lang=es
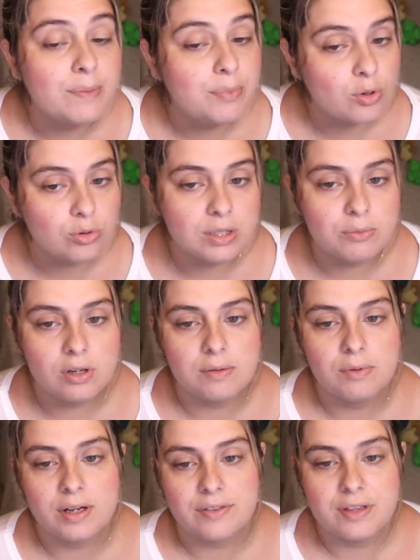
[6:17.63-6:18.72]
Y por último, el
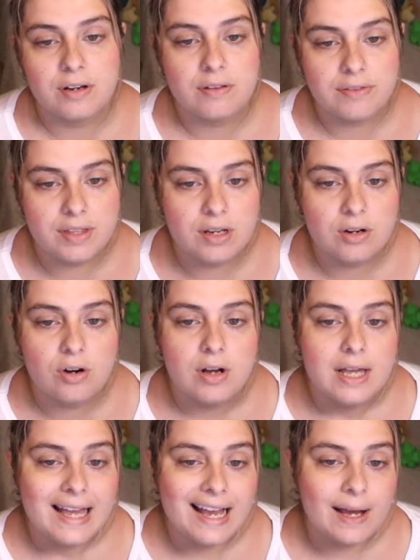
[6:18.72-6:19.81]
bloque 5 de 5,
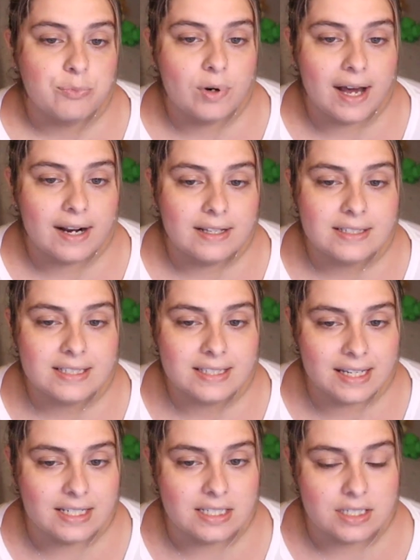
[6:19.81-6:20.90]
capturar
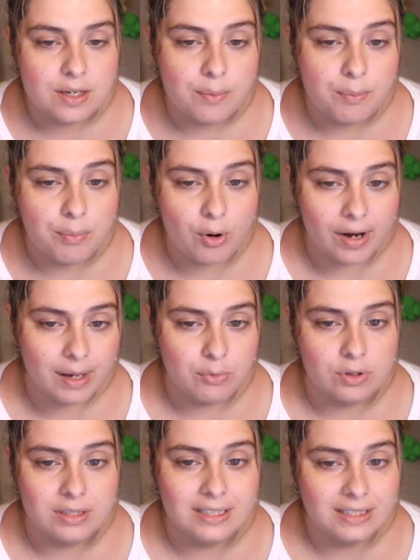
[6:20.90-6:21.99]
6
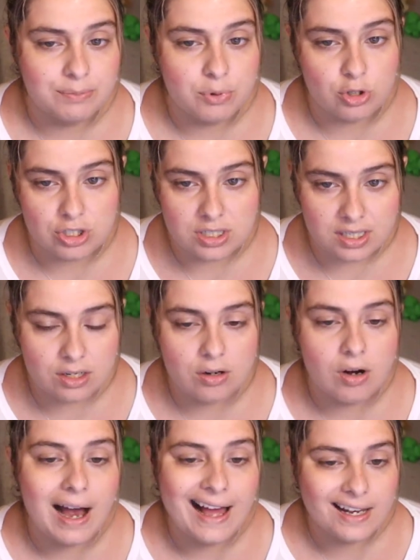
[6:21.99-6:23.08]
Pokémon de tipo
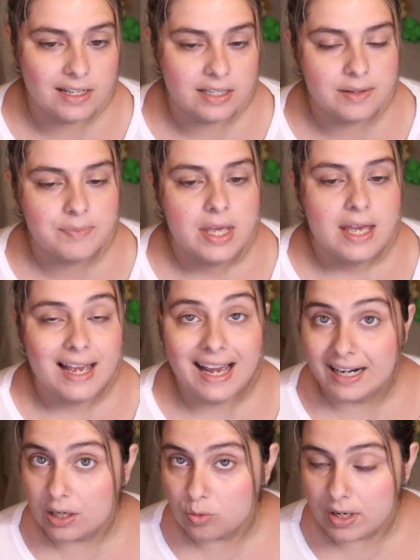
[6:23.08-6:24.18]
psíquico a alguien,
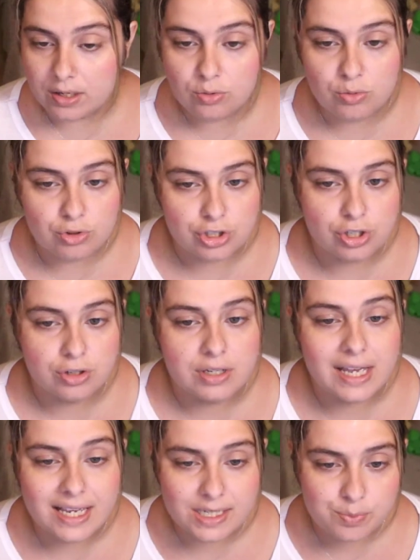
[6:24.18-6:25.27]
ganar una incursión
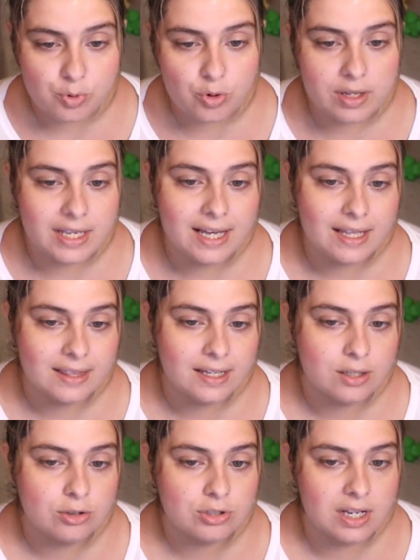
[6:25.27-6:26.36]
Spur y
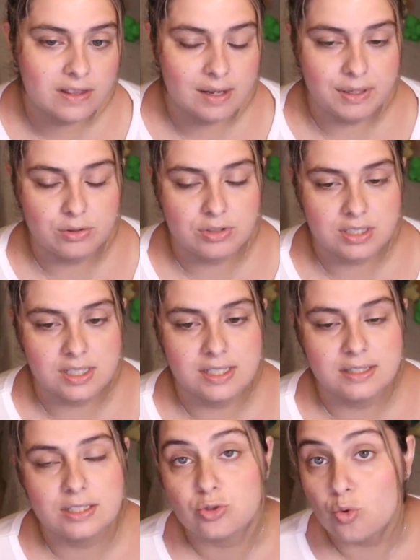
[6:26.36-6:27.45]
hacer dos lanzamientos
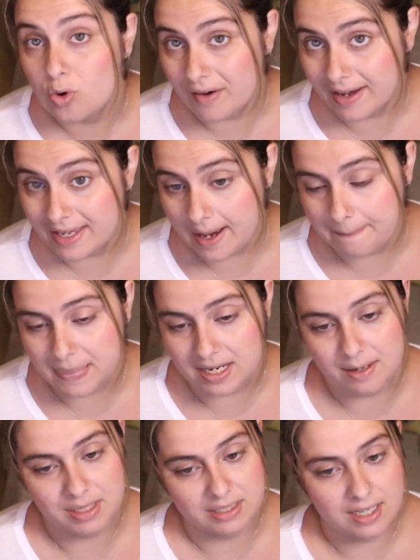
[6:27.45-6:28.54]
excelentes, una valla
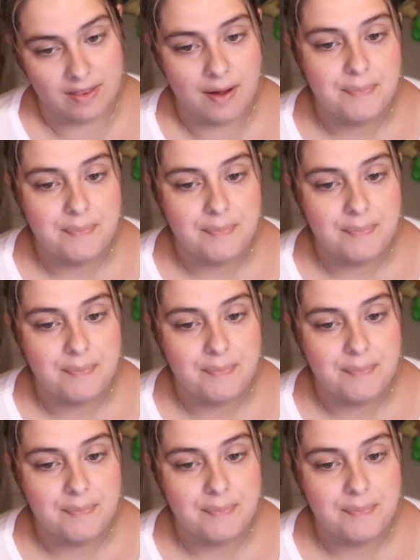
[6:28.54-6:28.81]
piña plateada.